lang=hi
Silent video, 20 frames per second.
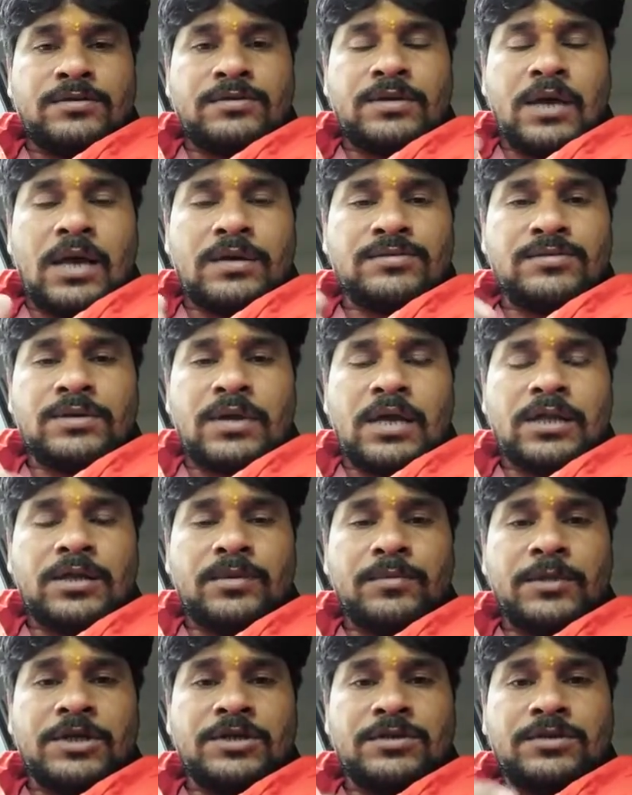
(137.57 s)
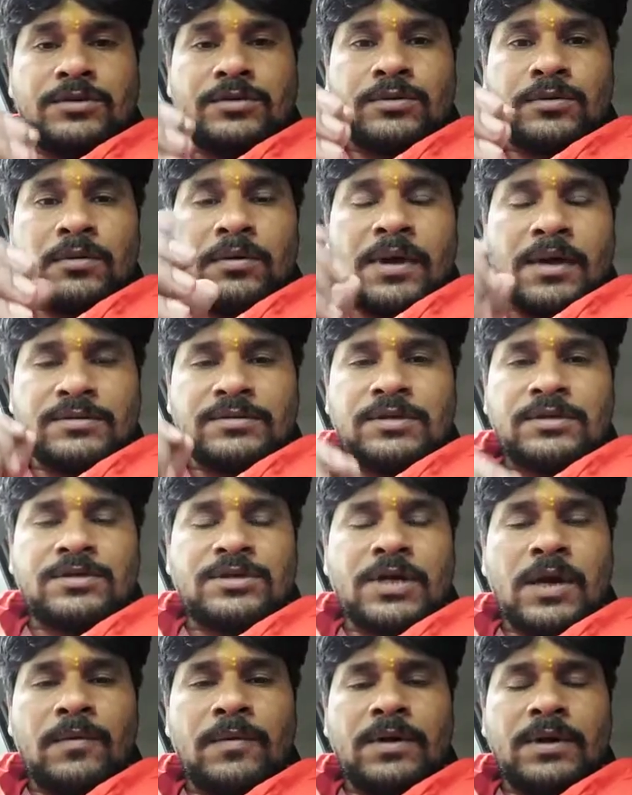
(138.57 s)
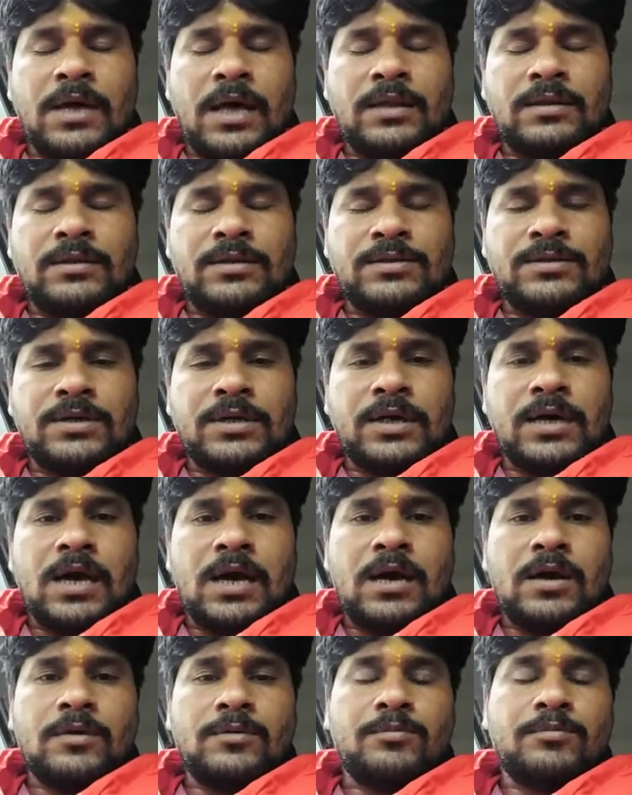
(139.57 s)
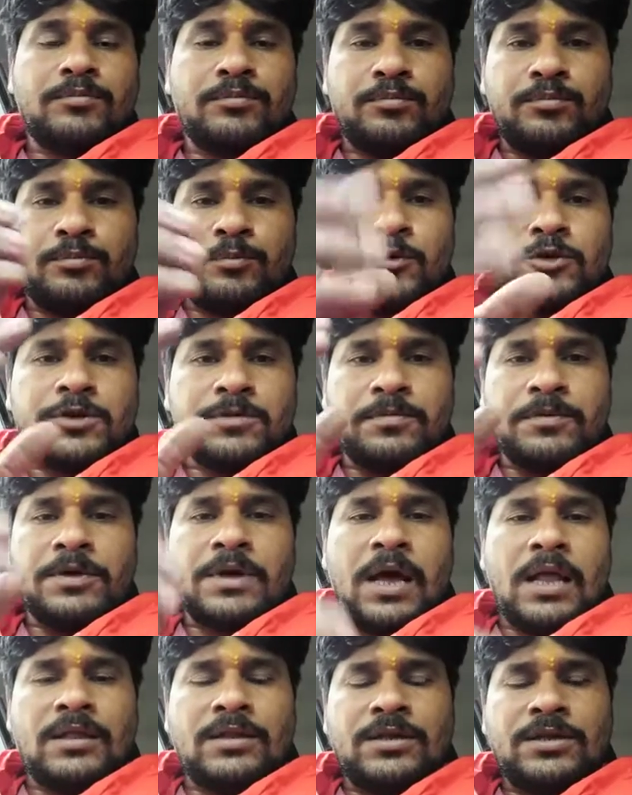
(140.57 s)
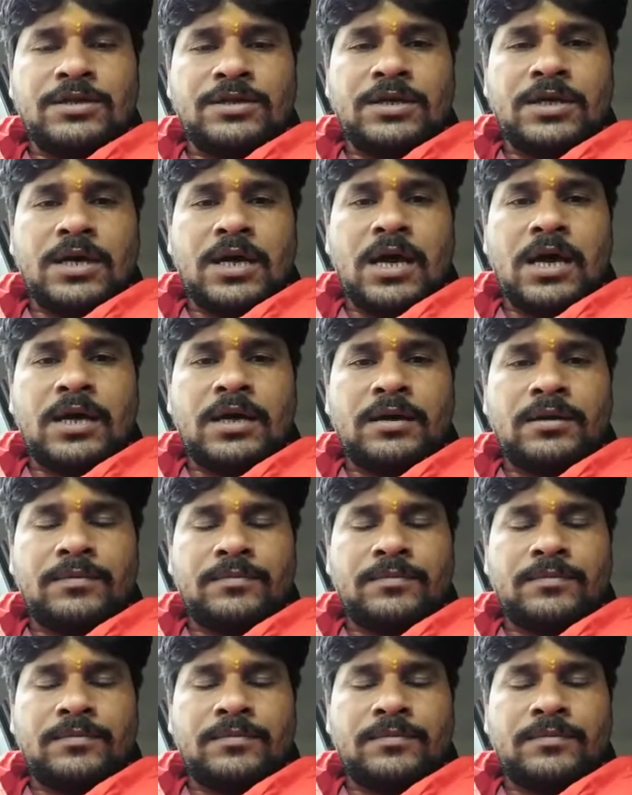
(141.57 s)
साथ साथ में थोड़ा सा चावल डाल दीजिएगा पुष्प डाल दीजिएगा